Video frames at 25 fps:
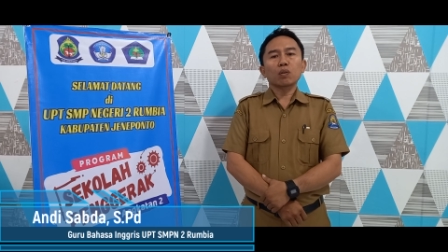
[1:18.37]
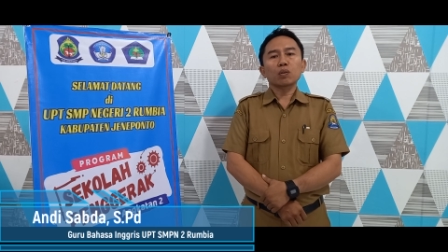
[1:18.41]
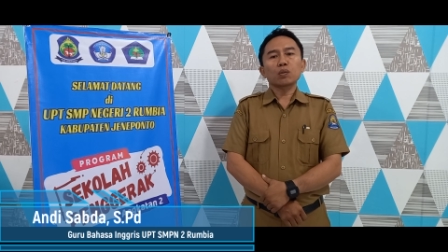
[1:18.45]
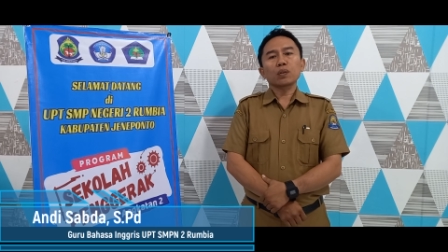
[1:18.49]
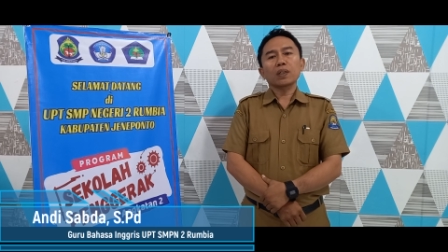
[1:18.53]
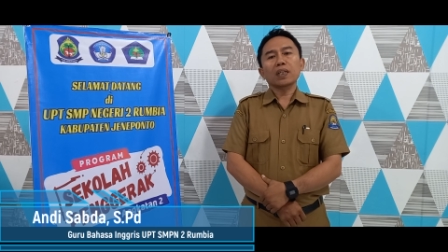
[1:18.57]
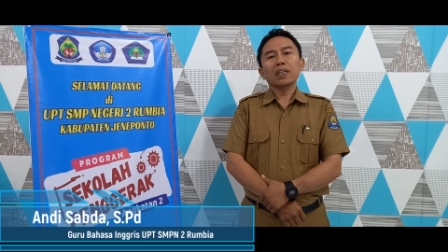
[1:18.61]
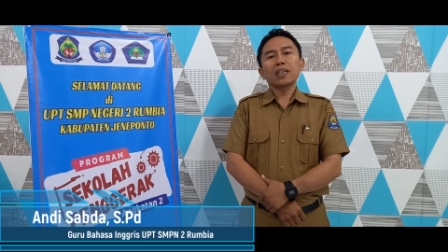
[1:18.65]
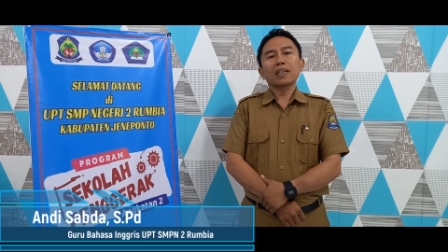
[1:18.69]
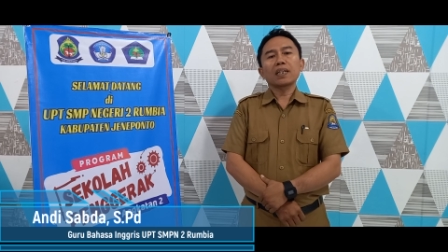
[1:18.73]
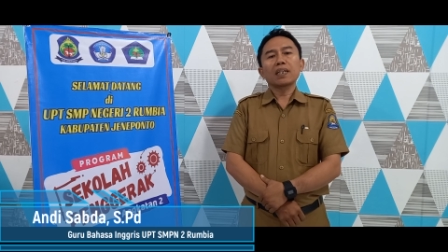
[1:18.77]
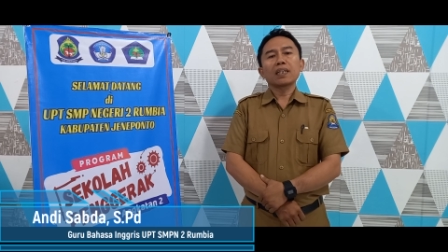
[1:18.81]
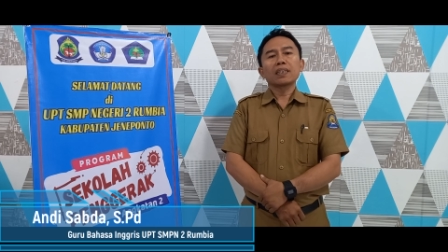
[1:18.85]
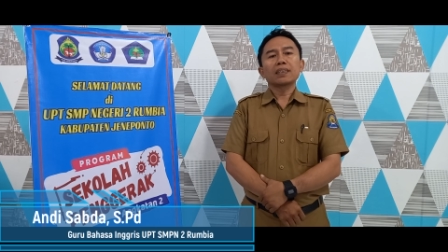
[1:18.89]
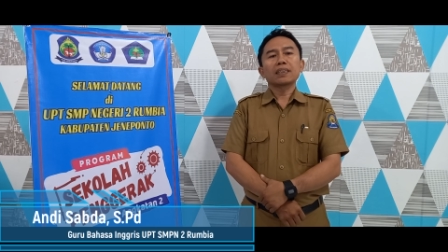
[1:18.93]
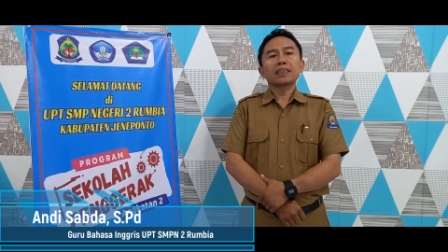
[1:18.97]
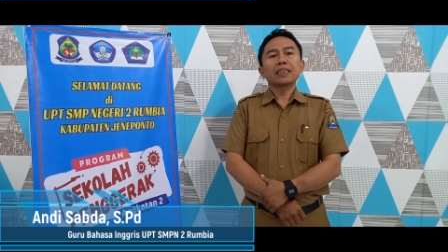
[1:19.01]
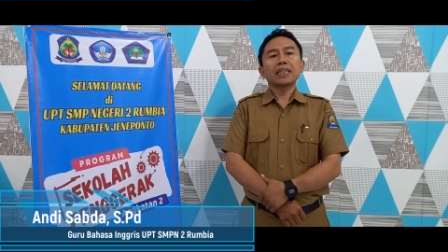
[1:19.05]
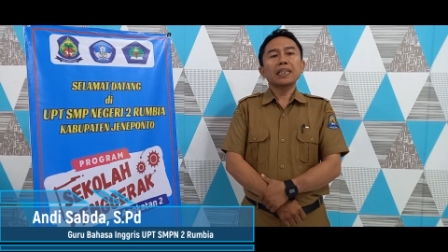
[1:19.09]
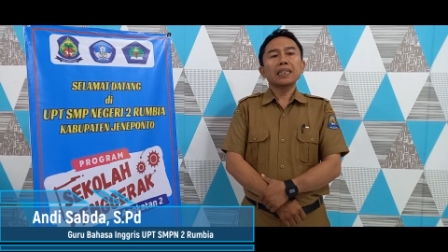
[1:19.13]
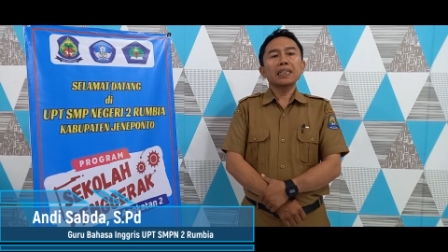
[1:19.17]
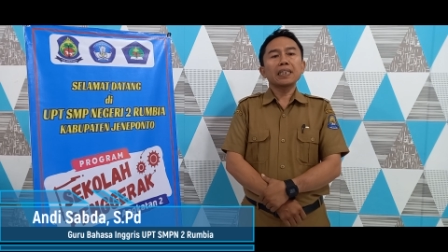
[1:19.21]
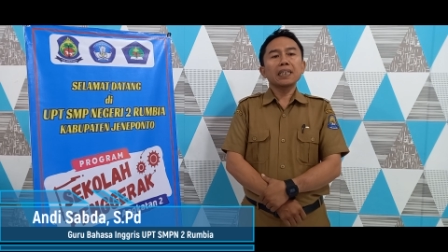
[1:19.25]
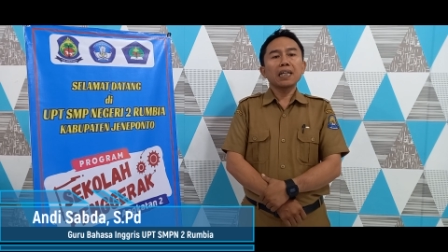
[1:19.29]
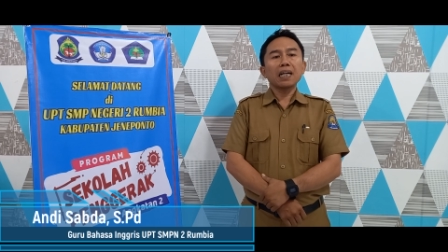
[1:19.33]
Suhaidin
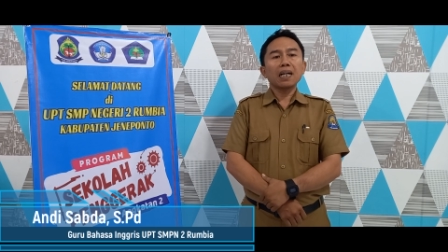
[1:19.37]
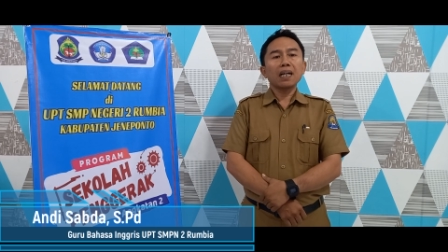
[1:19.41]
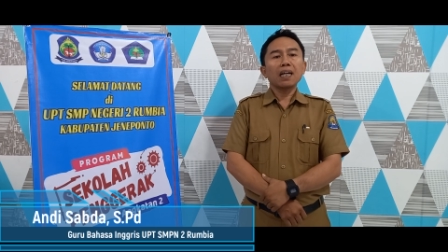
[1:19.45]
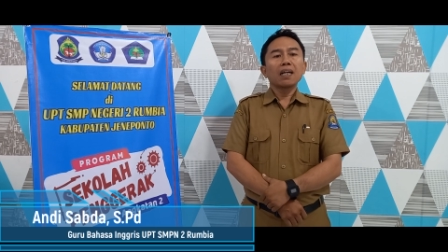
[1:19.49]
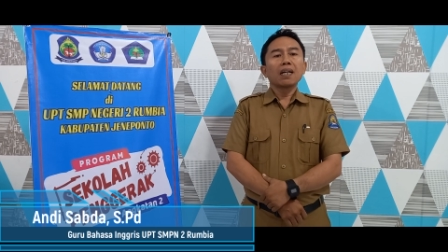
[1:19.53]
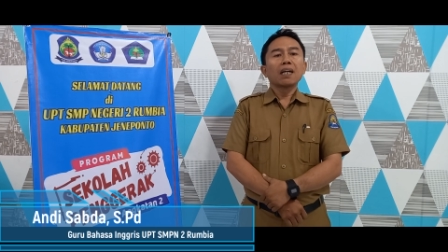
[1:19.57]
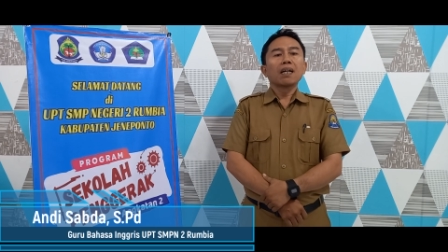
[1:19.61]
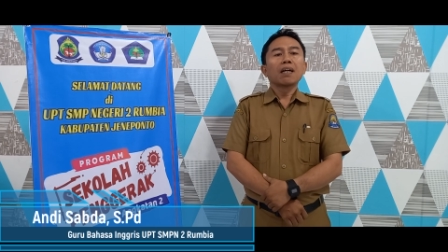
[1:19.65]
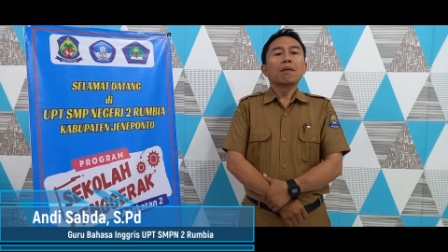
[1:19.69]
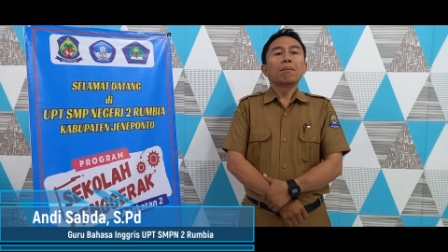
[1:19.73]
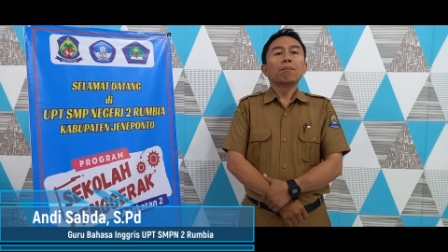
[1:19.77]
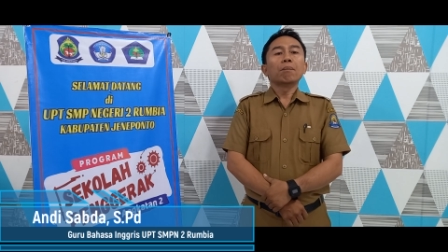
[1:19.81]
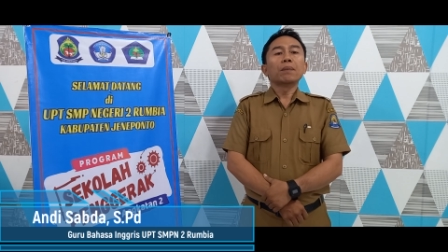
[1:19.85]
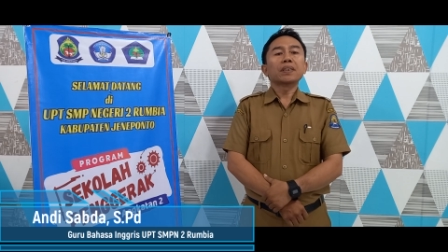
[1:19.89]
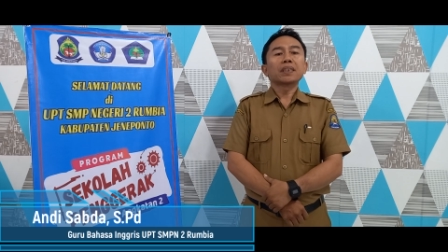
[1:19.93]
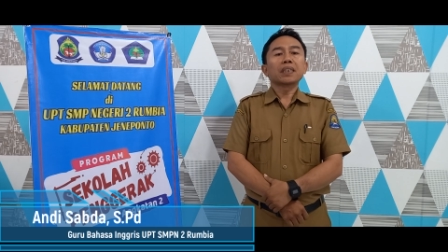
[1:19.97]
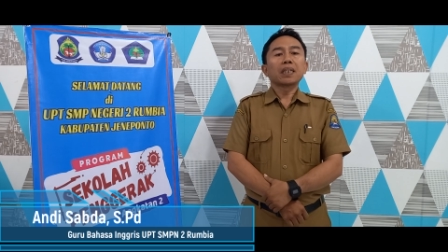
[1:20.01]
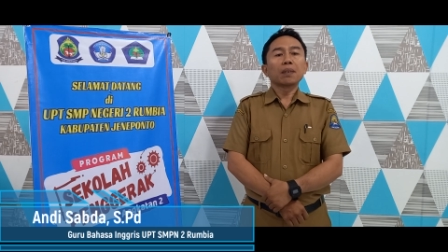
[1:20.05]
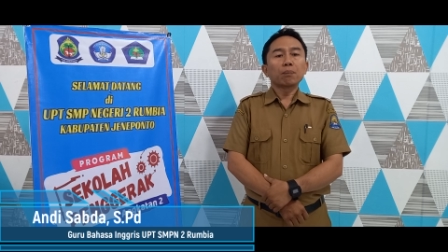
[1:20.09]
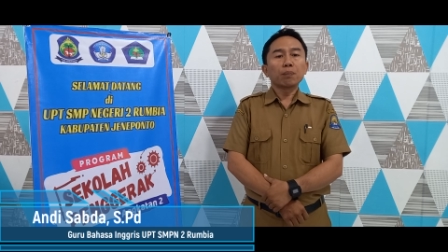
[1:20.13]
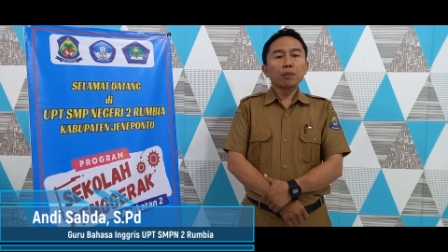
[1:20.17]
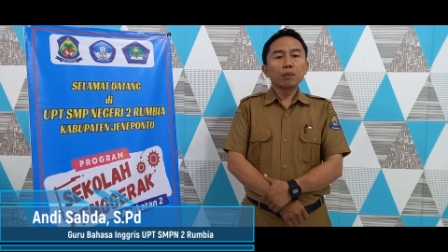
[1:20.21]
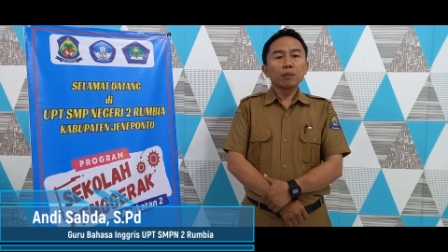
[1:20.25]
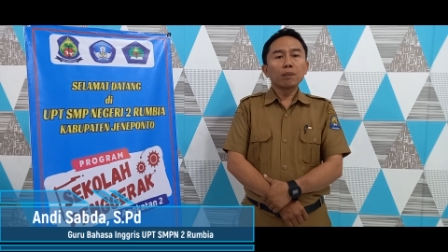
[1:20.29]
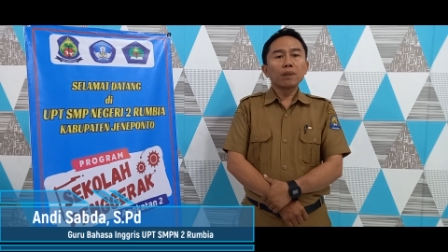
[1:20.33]
sehingga
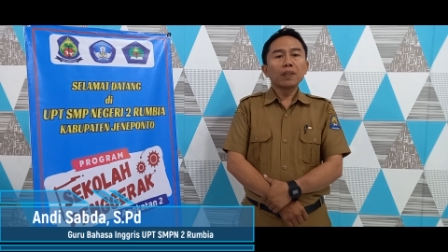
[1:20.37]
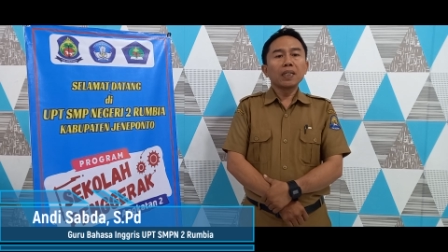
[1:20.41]
meskipun